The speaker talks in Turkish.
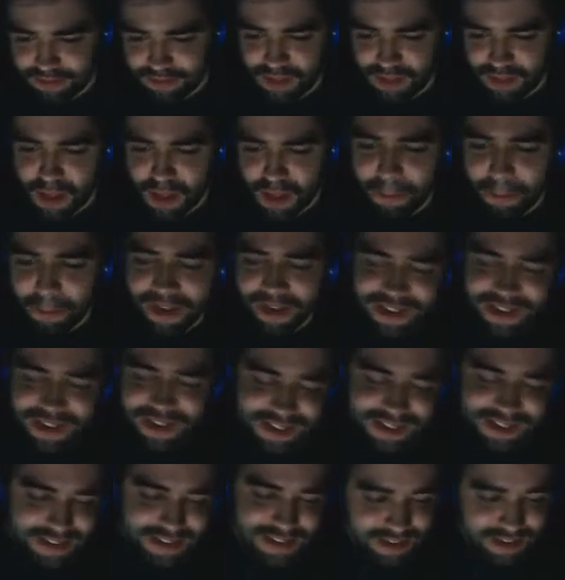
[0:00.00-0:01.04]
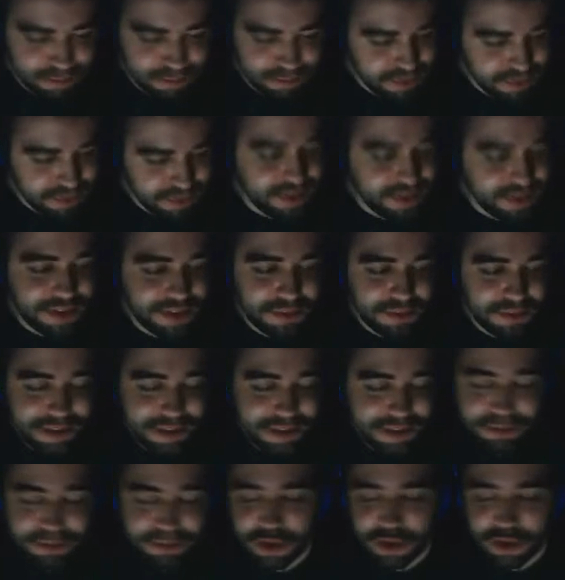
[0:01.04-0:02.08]
paranızı gidip e, mistik
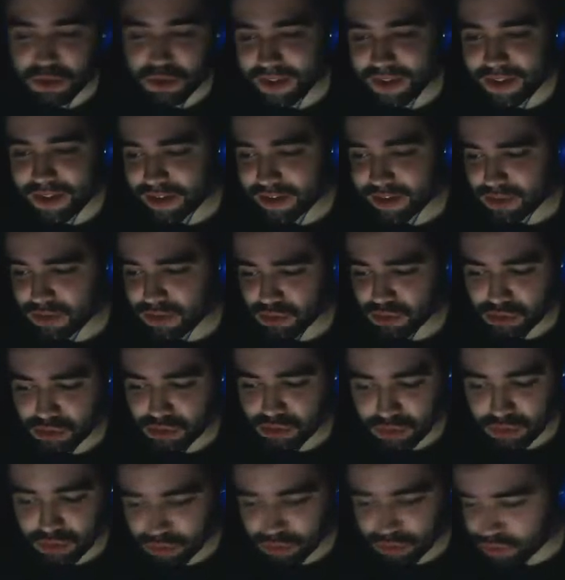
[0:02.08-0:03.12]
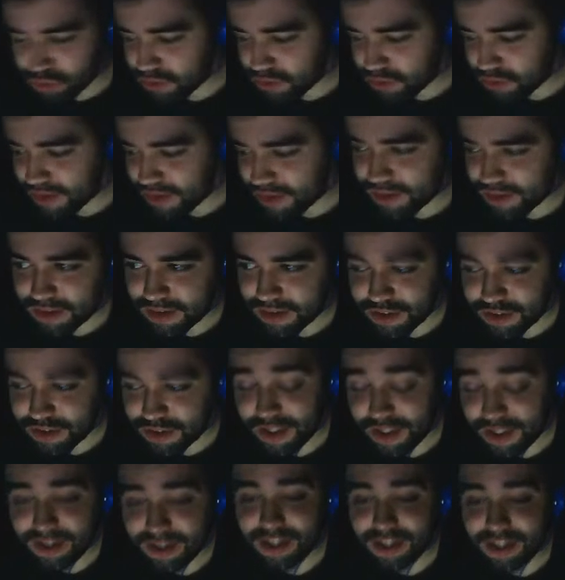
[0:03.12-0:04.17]
parşömanlara yatırıyorsunuz, e, çağrı
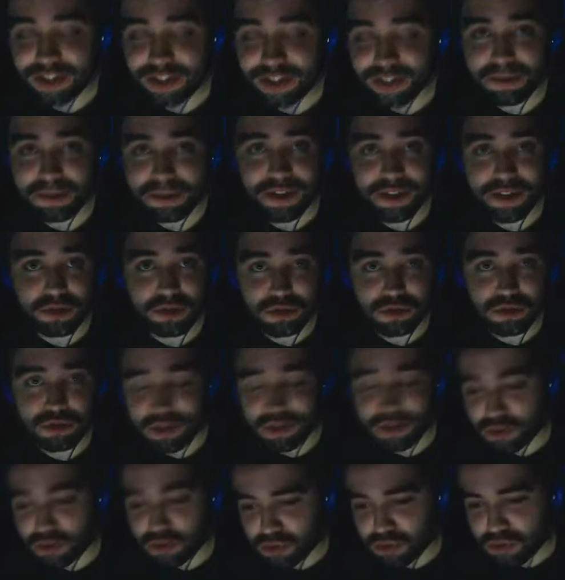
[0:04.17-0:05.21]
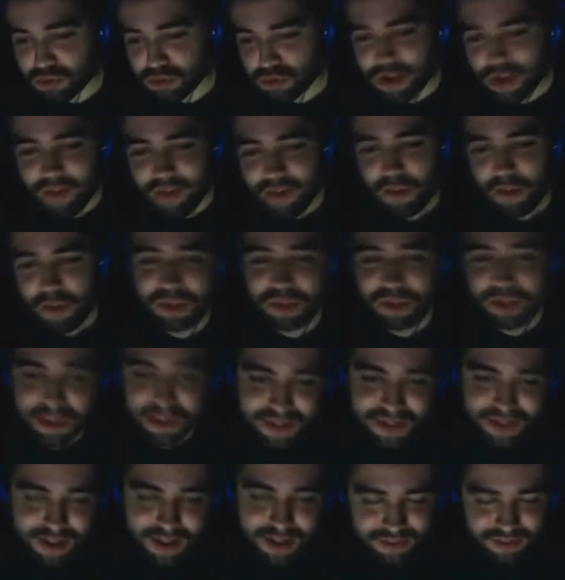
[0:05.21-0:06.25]
taşları biriktiriyorsunuz, açıyorsunuz ve bunların hepsini daha
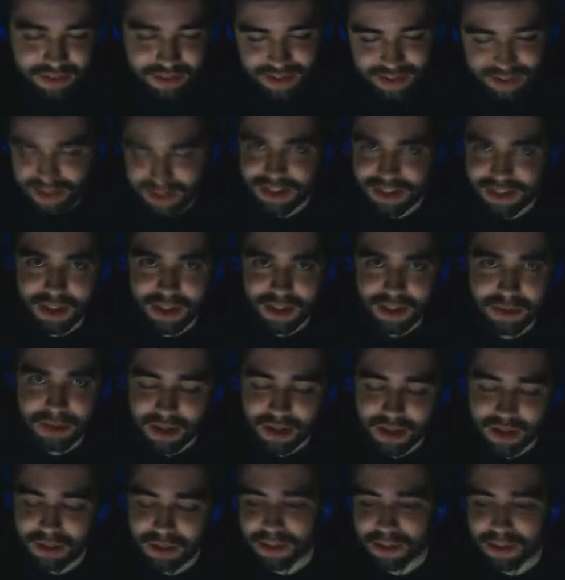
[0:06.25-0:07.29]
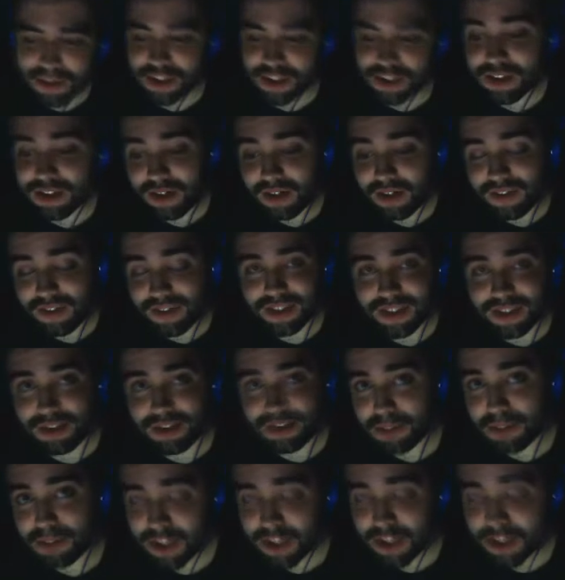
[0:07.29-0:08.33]
fazla yaratık e, almak için, daha fazla nat 5
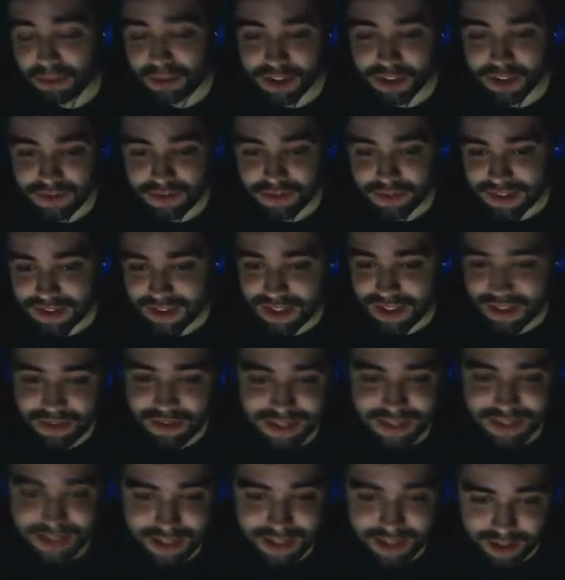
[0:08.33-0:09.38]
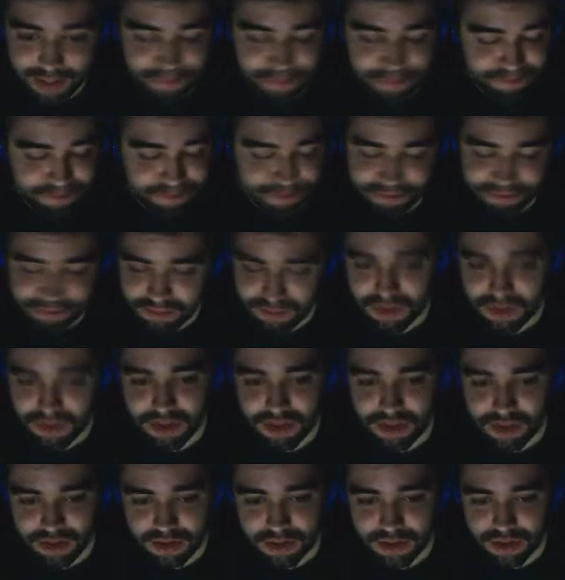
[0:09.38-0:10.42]
almak için vesaire vesaire e,
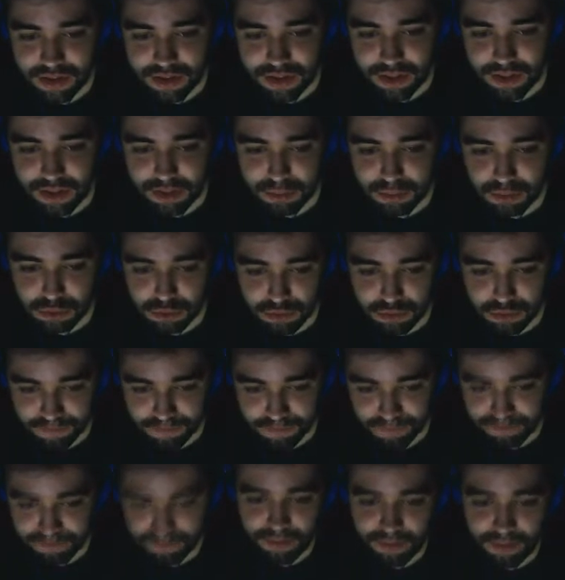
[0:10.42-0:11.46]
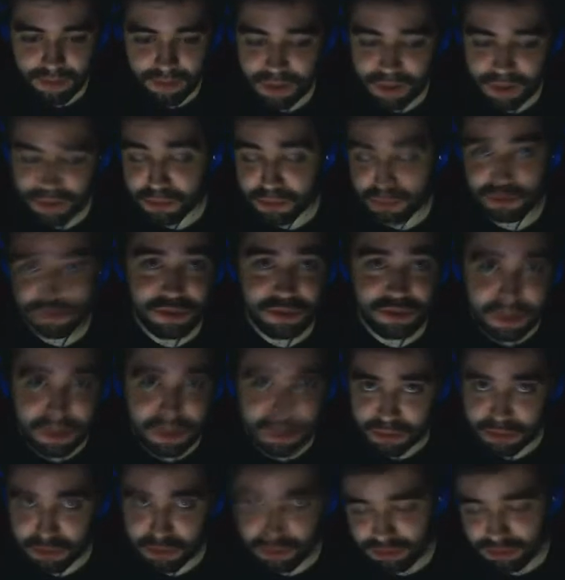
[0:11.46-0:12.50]
için yapıyoruz. Yapıyorsunuz, yapıyoruz.
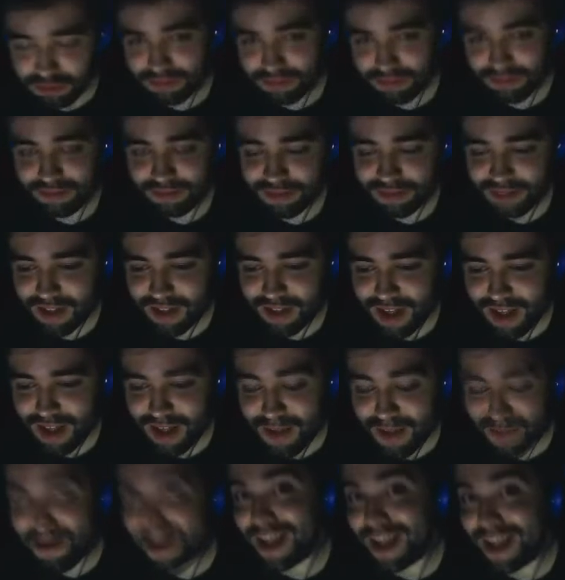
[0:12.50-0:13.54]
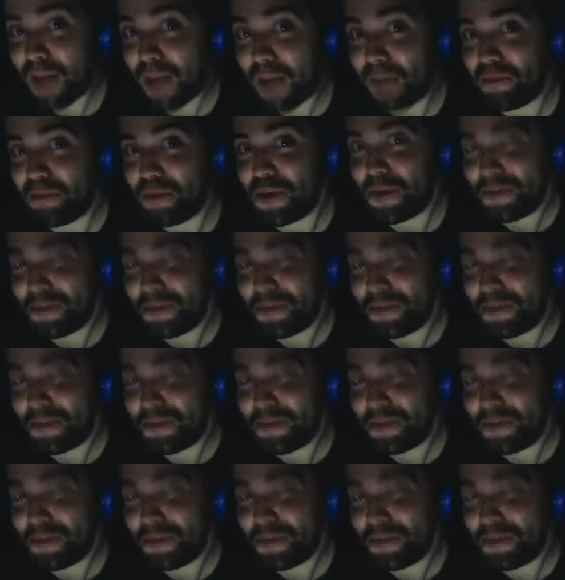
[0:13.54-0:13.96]
Ben yapmıyorum.